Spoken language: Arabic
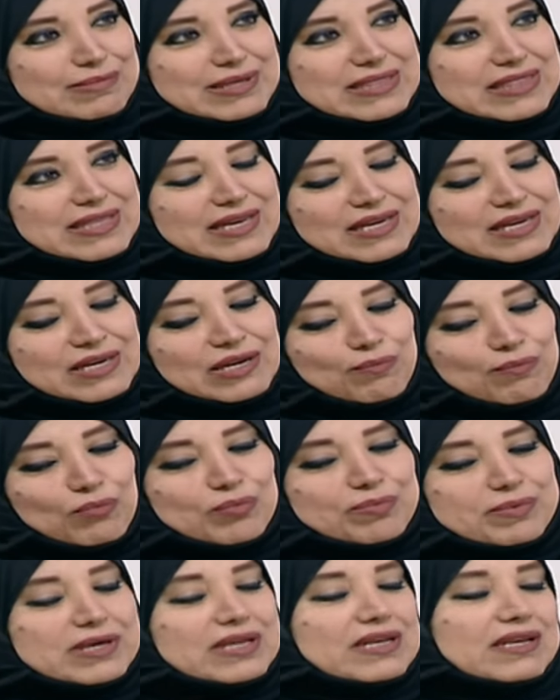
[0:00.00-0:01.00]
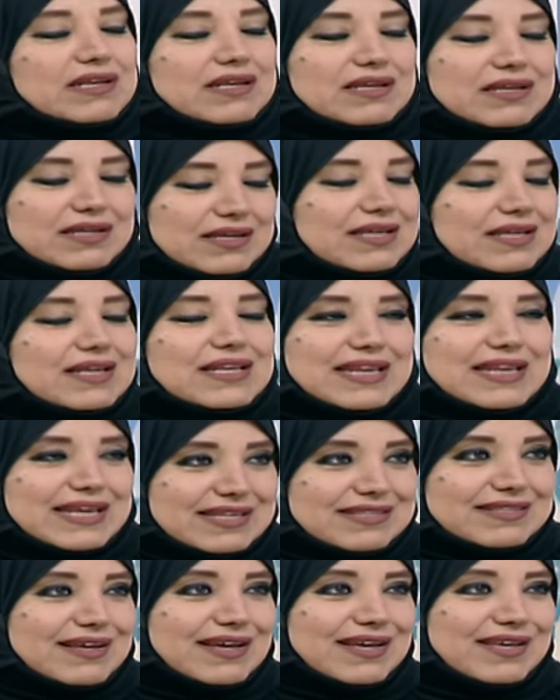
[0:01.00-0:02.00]
مثلا ممكن انه
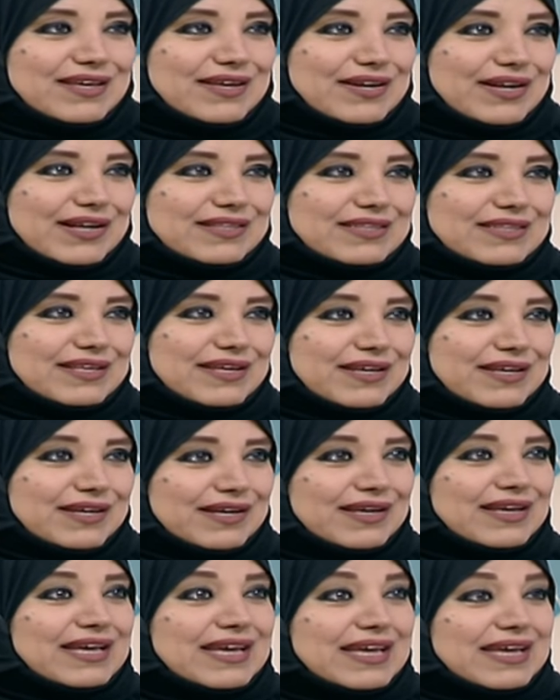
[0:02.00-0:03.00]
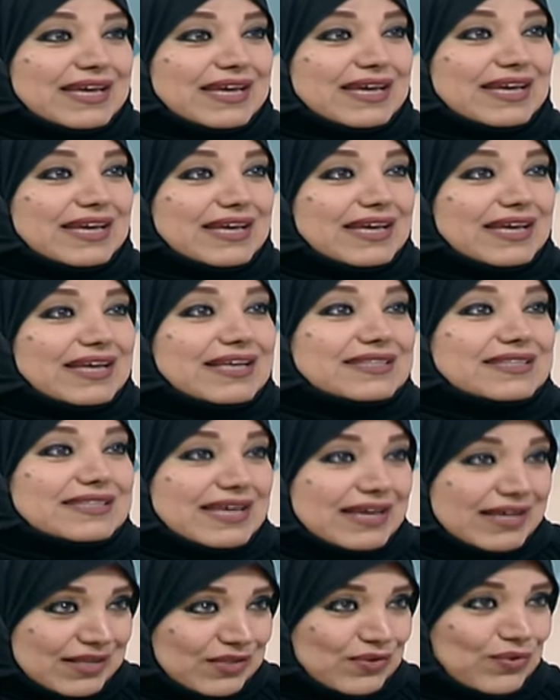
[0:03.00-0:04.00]
يتغير عن طريق التغذيه
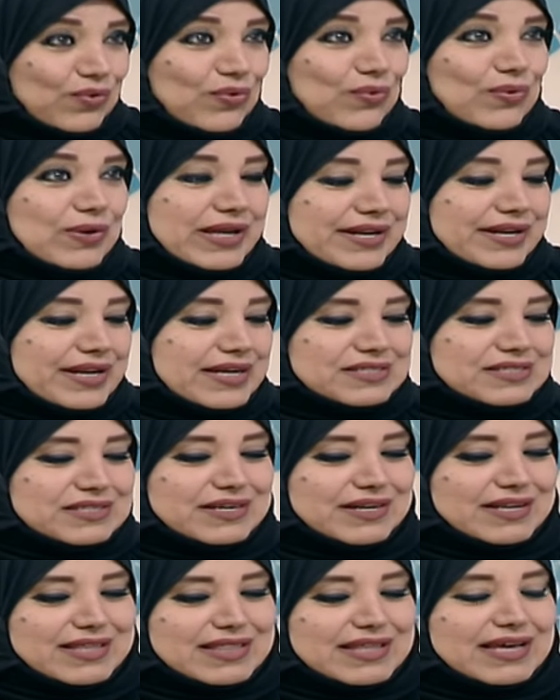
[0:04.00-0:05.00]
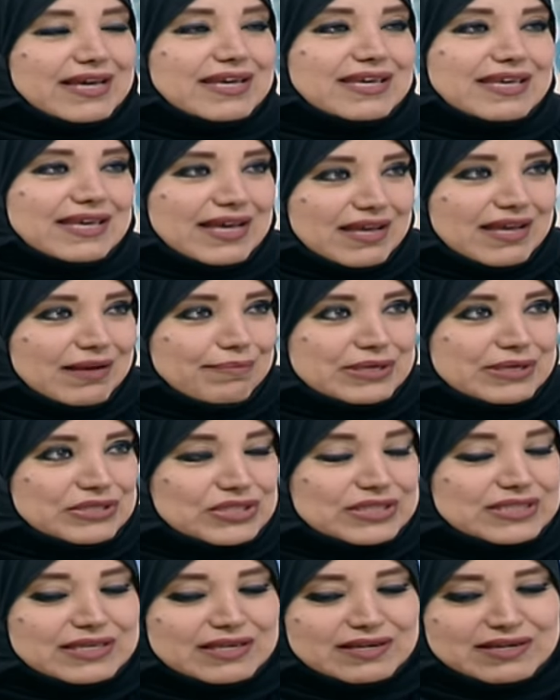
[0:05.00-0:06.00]
دخول عناصر مم. غذائيه هامه
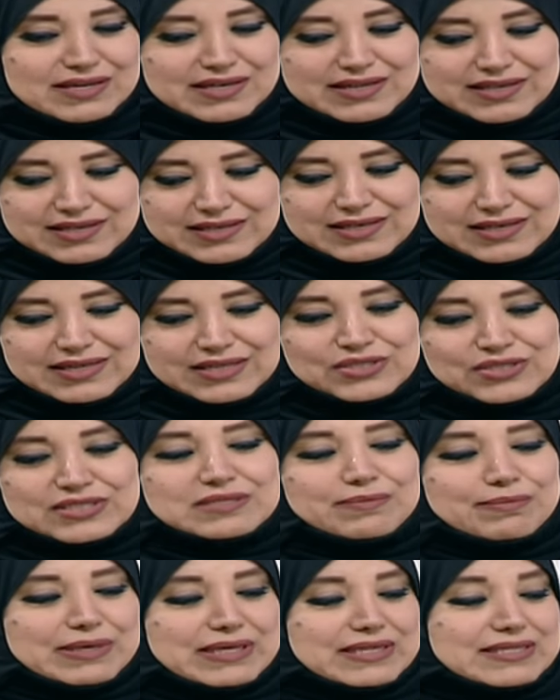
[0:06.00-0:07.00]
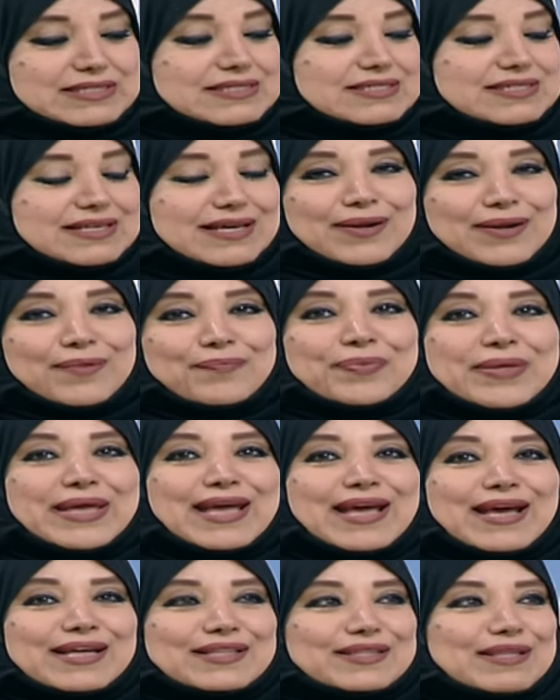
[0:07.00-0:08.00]
جدا آه، لجسم الانسان
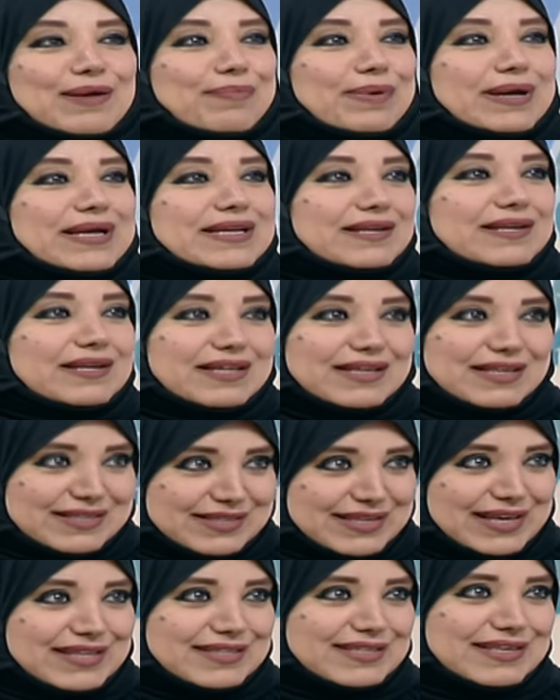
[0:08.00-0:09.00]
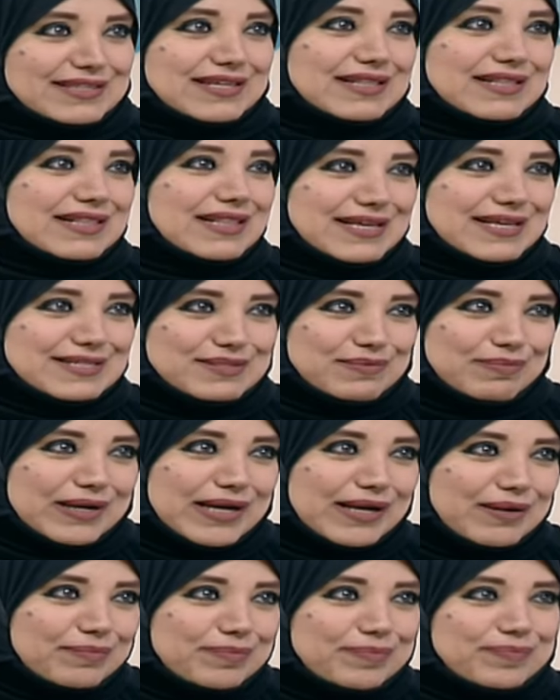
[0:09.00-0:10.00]
حلو طبعا تعددت
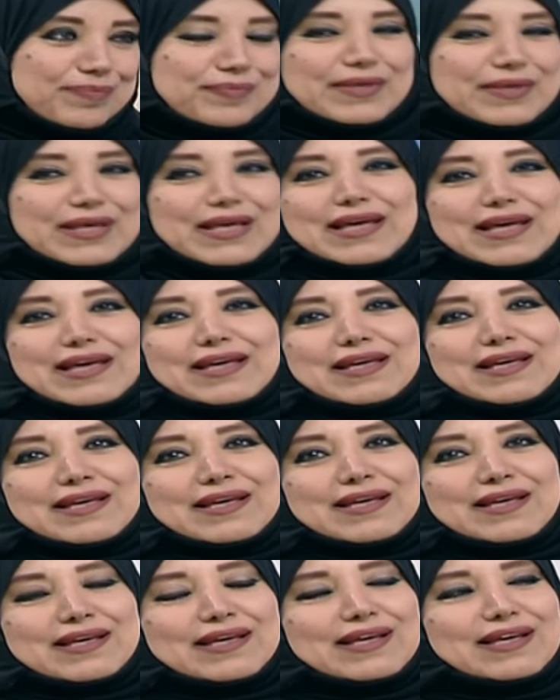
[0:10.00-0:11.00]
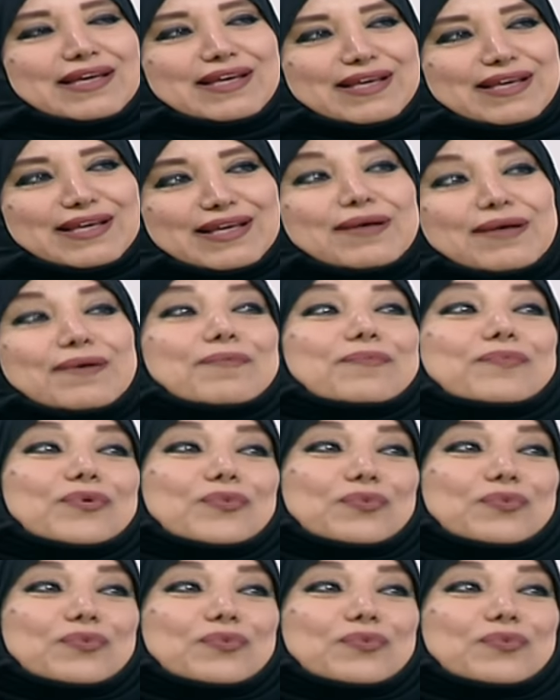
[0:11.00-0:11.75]
الاسباب آه، والتساقط واحد